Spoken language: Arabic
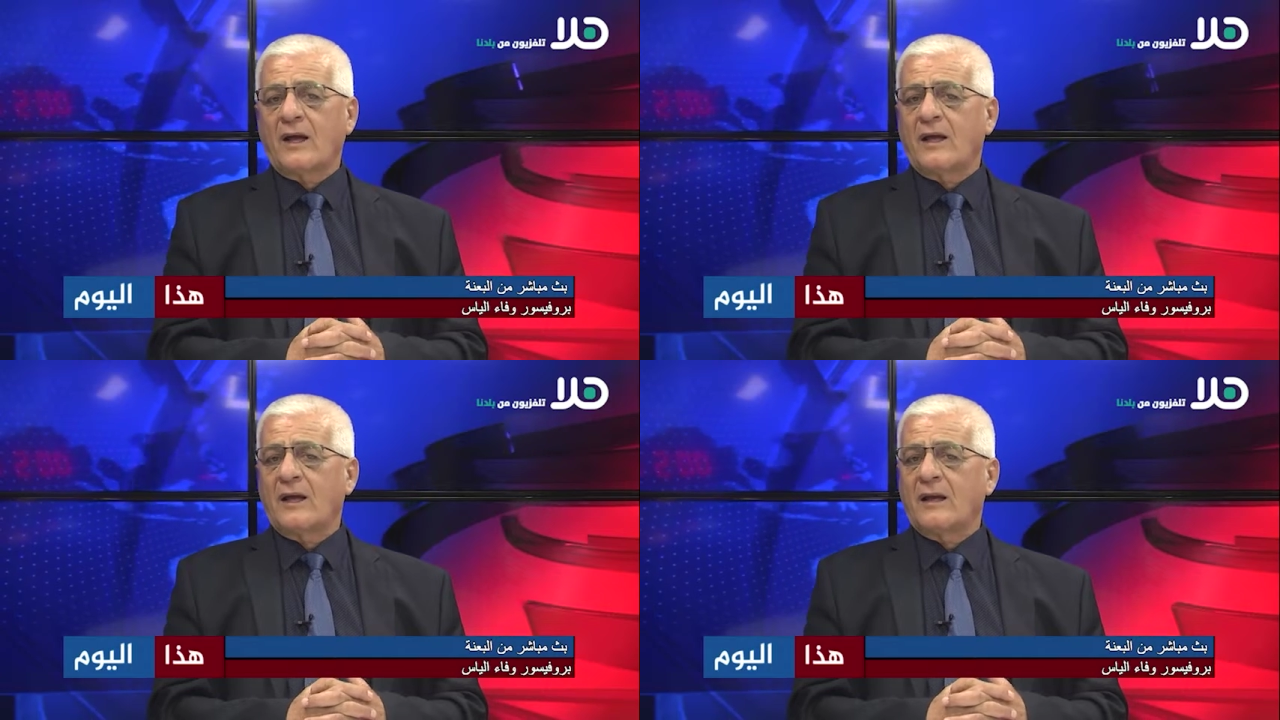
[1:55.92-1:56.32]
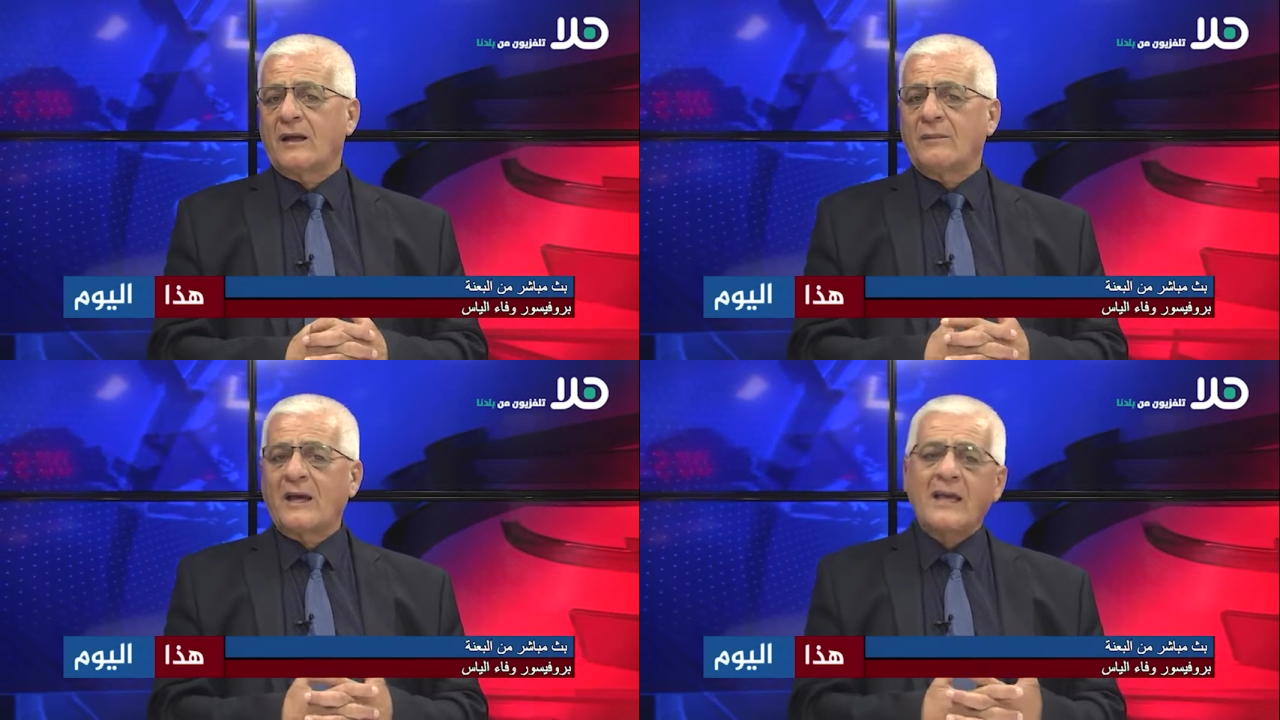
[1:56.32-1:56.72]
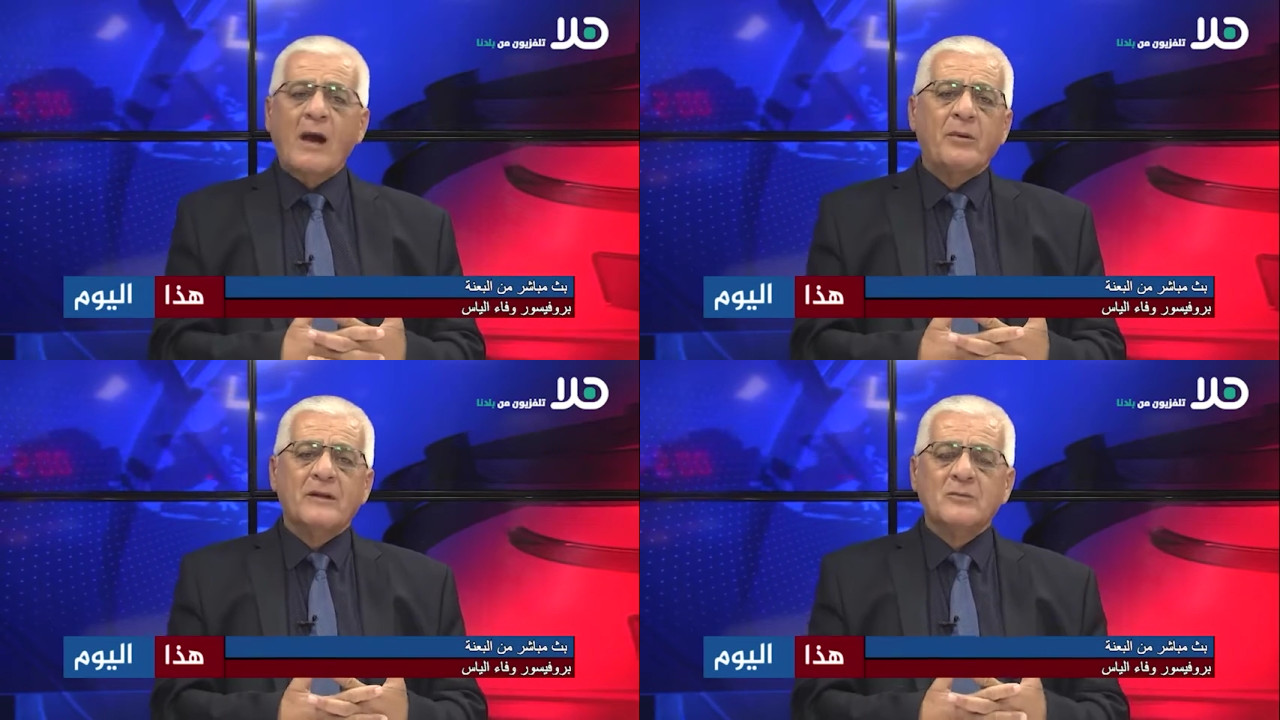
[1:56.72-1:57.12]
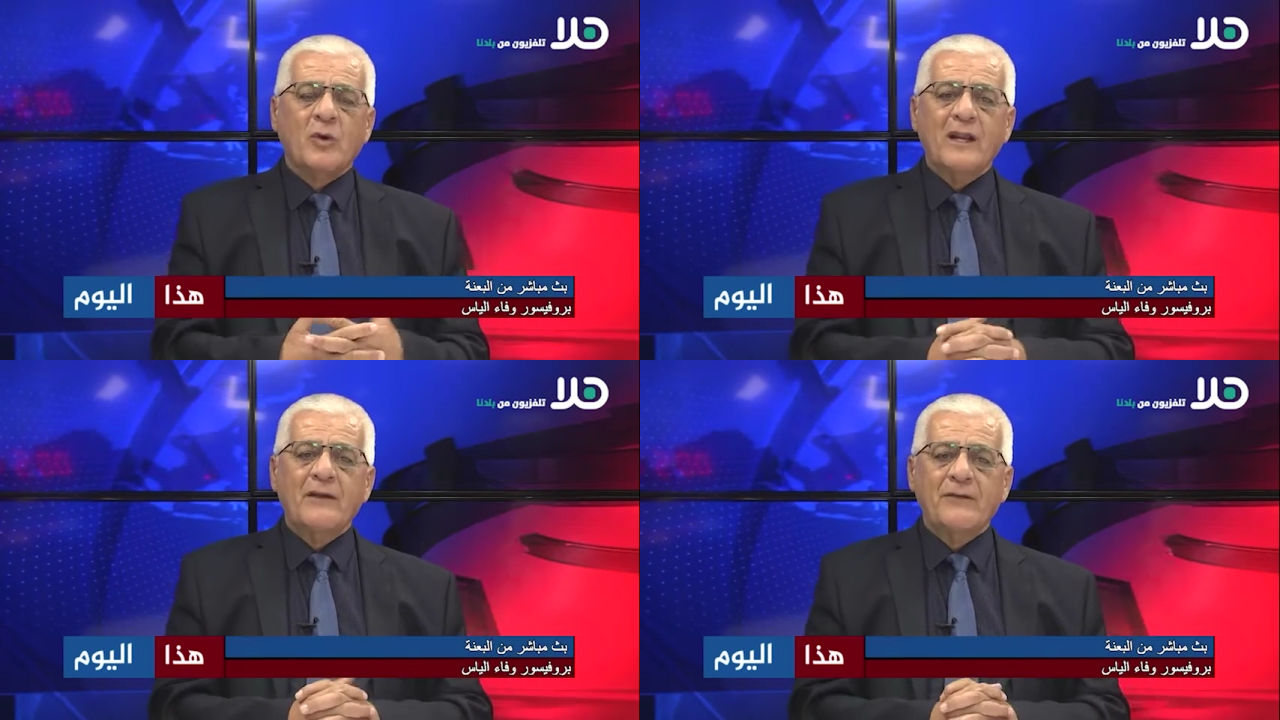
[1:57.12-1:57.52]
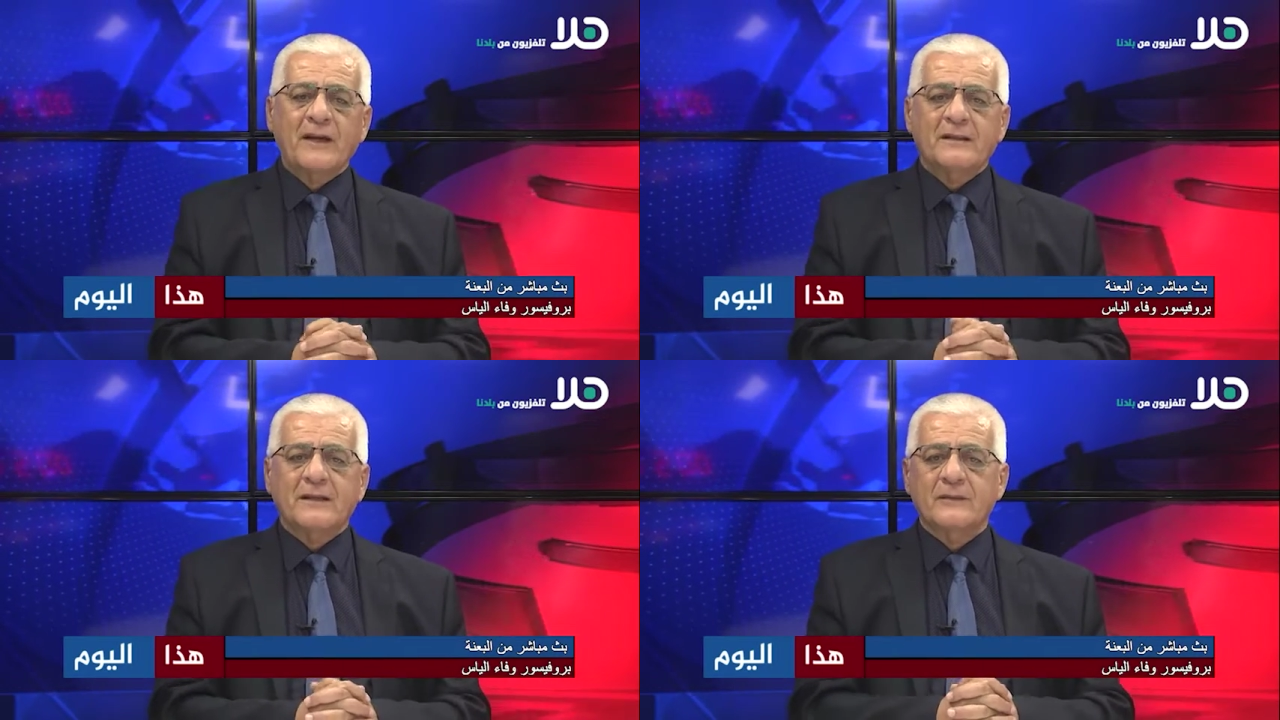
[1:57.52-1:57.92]
وما هي أبرز
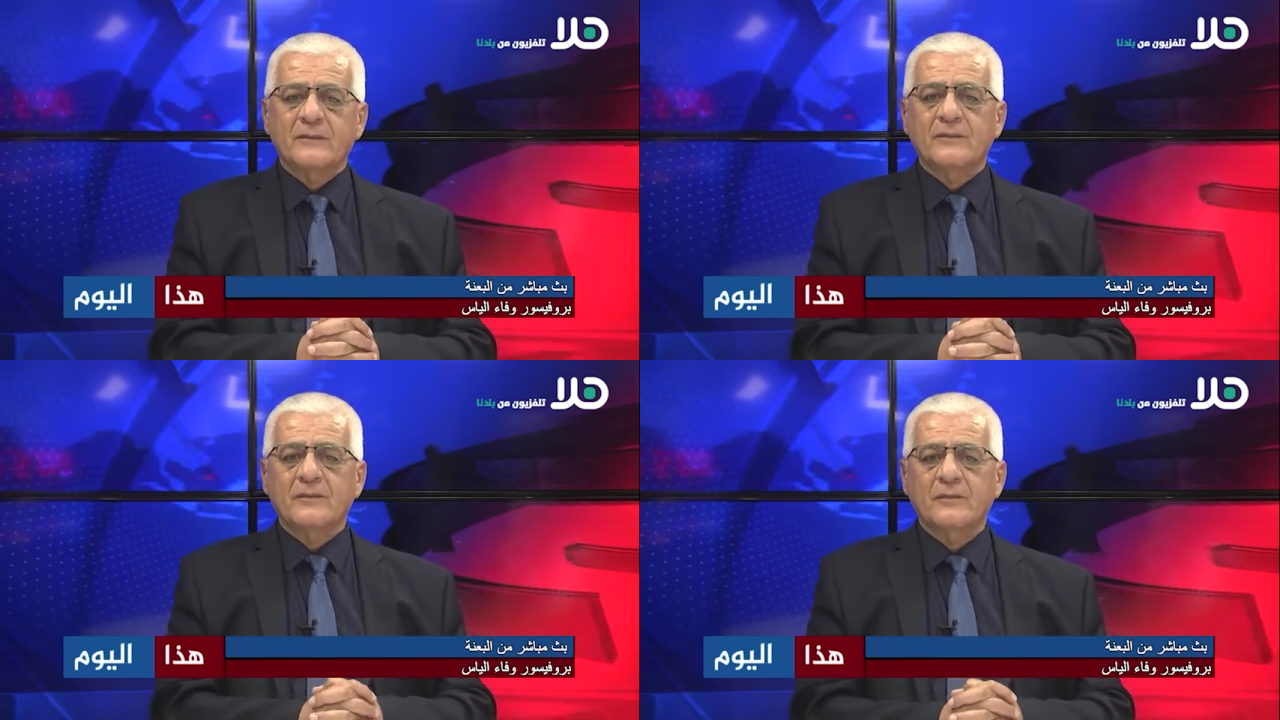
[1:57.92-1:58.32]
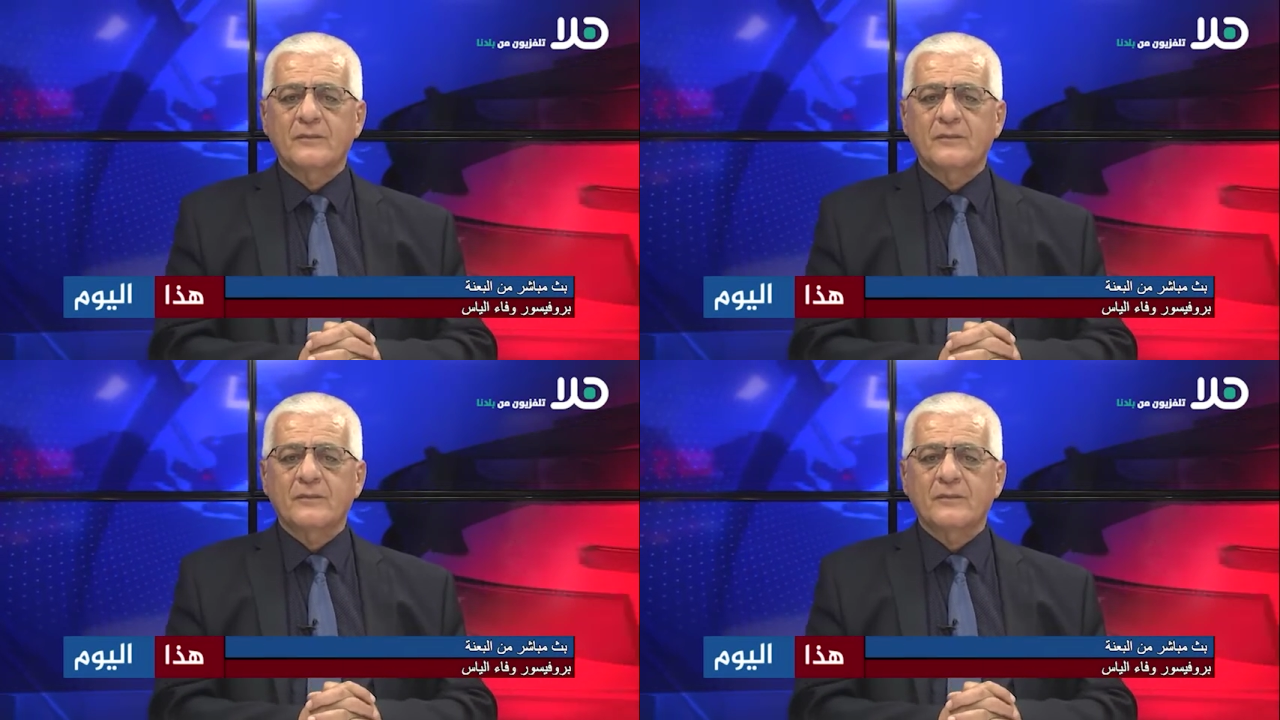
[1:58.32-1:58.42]
مؤلفاته؟